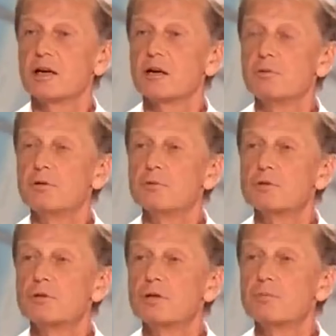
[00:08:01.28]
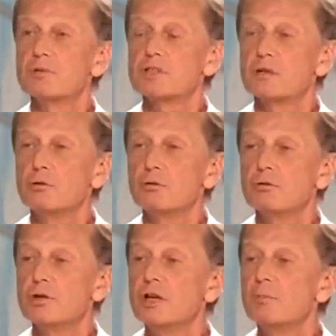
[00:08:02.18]
как будем судить по закону
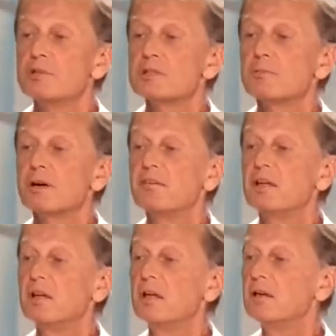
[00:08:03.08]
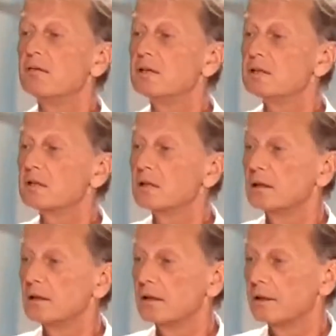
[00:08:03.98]
или по справедливости
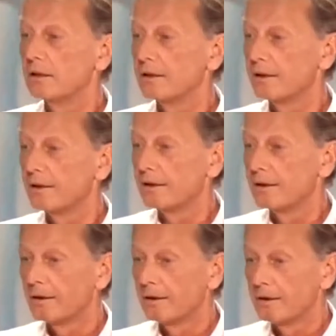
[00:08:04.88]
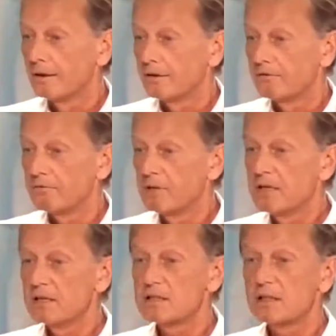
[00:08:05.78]
в
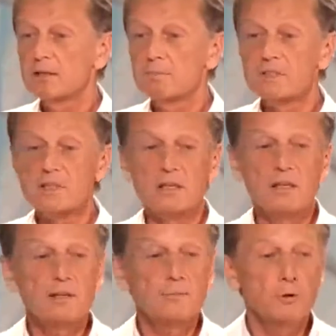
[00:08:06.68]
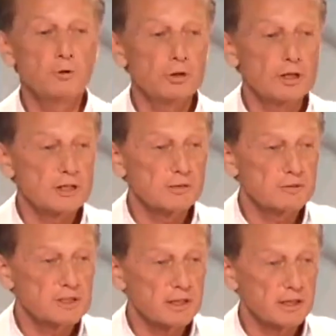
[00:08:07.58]
мире за это посадить могут, если
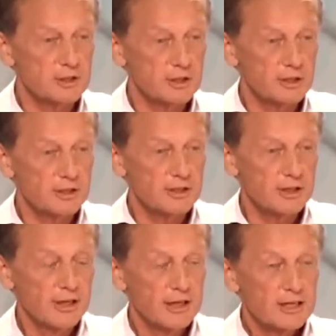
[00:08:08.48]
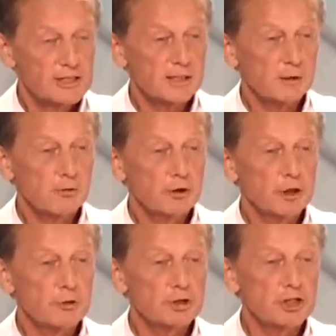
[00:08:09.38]
вы скажете, за такое
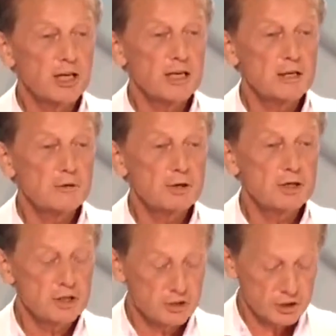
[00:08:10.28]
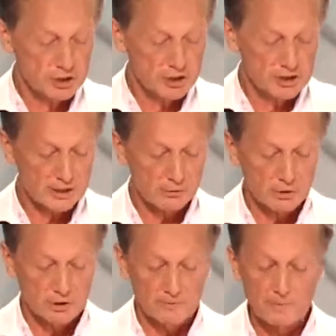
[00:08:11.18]
нарушение юридических
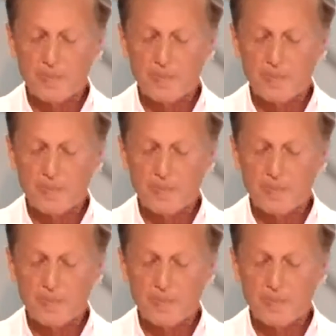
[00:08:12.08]
законов.